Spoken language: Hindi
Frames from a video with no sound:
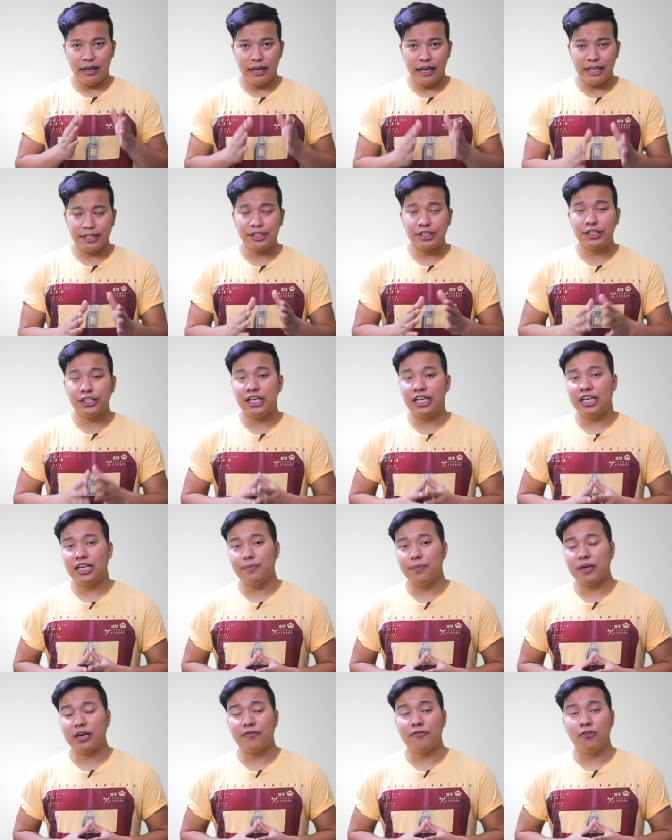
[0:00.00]
एच
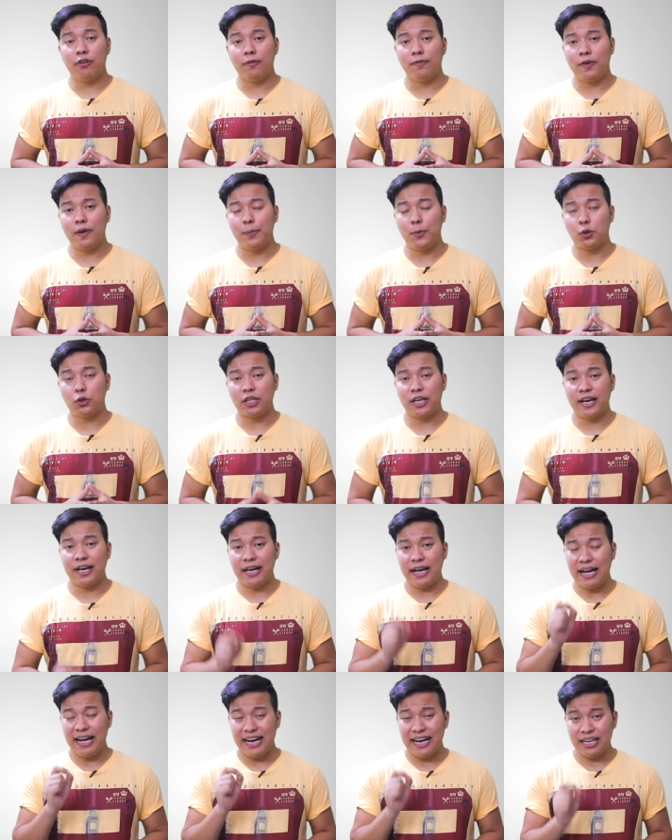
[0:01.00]
का फुल फॉर्म होता
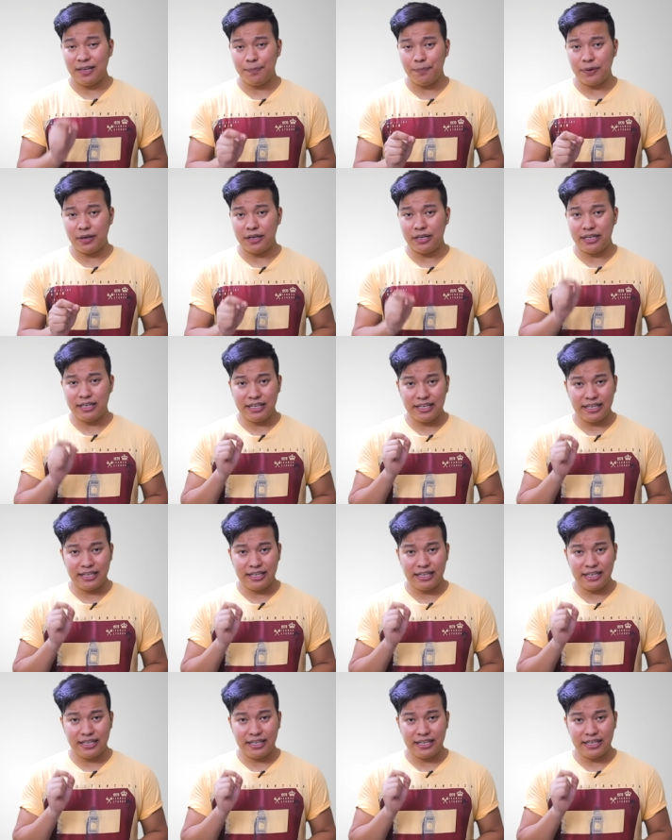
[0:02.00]
है हाइपर